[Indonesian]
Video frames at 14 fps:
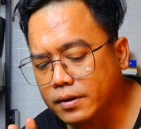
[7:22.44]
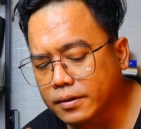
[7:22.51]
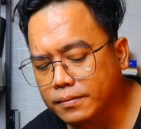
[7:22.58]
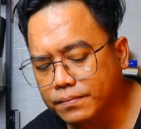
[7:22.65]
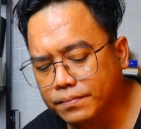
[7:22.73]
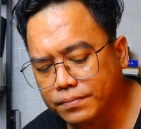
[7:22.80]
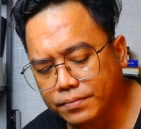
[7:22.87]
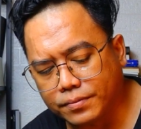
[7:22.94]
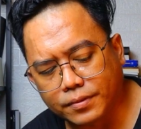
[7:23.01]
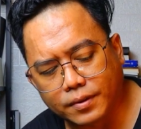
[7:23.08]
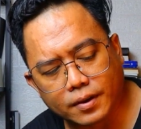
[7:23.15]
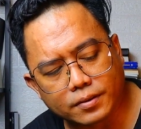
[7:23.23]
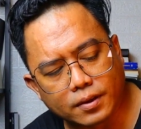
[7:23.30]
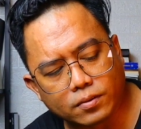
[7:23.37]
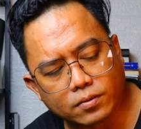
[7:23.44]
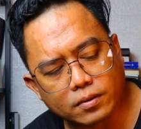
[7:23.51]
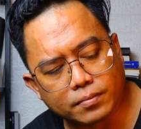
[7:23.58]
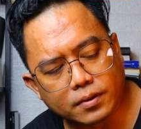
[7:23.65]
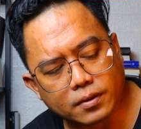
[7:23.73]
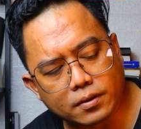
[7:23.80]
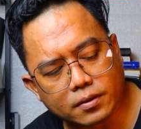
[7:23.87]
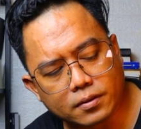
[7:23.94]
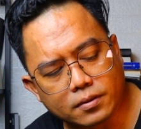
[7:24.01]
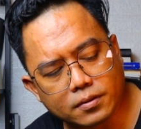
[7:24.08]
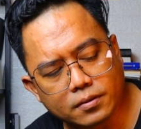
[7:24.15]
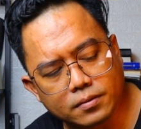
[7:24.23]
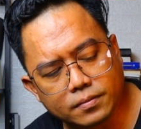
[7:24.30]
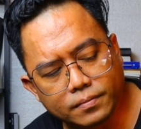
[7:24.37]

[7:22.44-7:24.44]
ya. Yang satu lebih